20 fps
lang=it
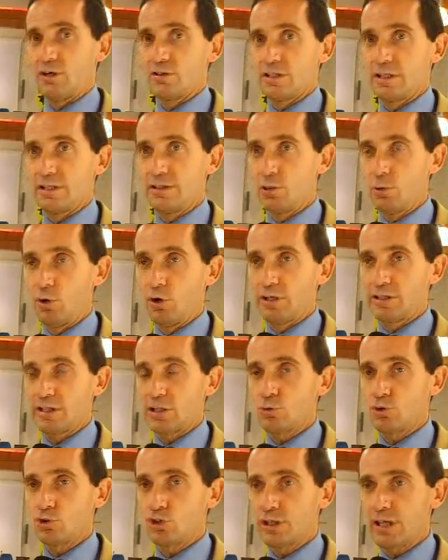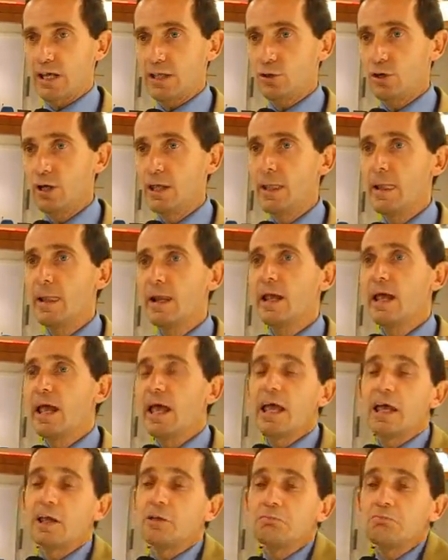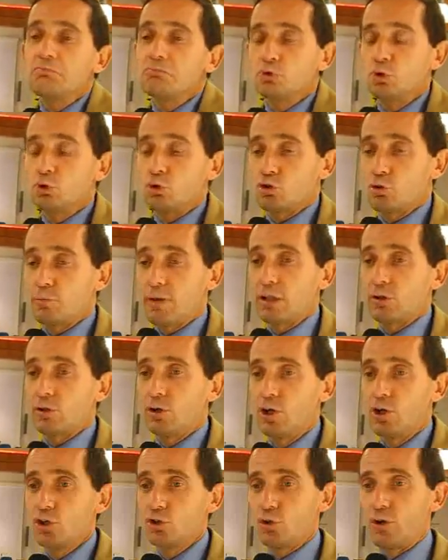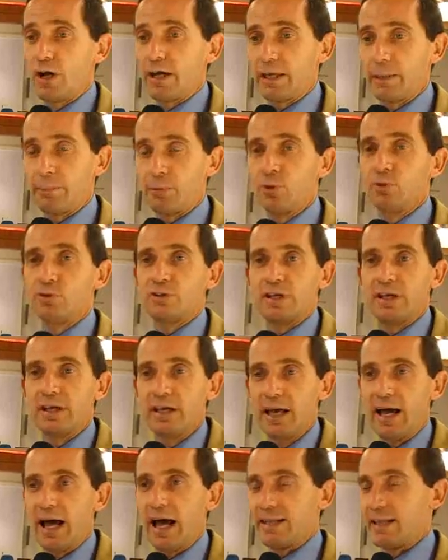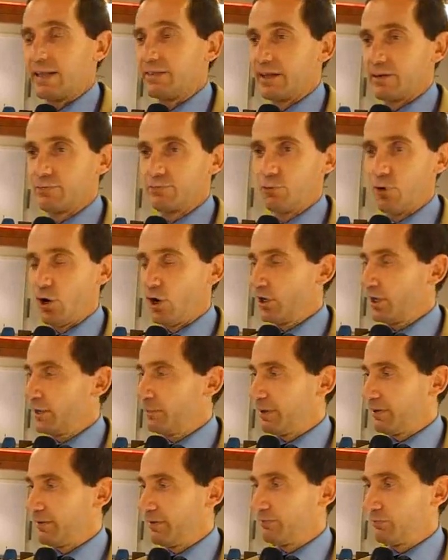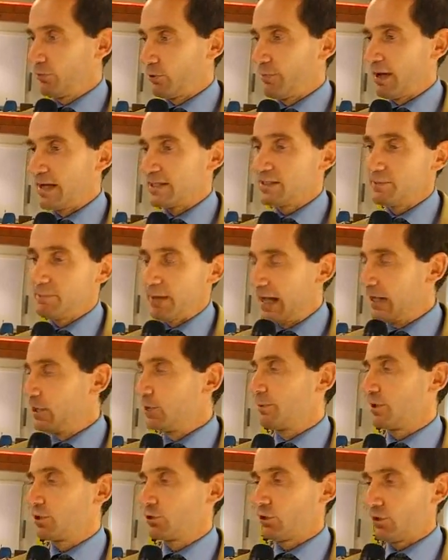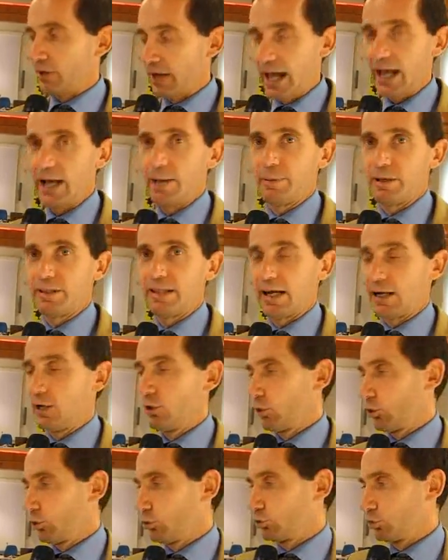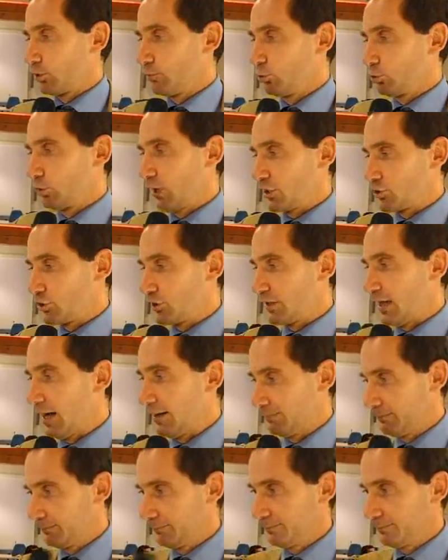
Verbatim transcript: cosa, di quello che sta succedendo e tutto sommato sono anche pronti ad andare fuori universitari per formarsi meglio, per tornare, per dare il loro contributo alla città.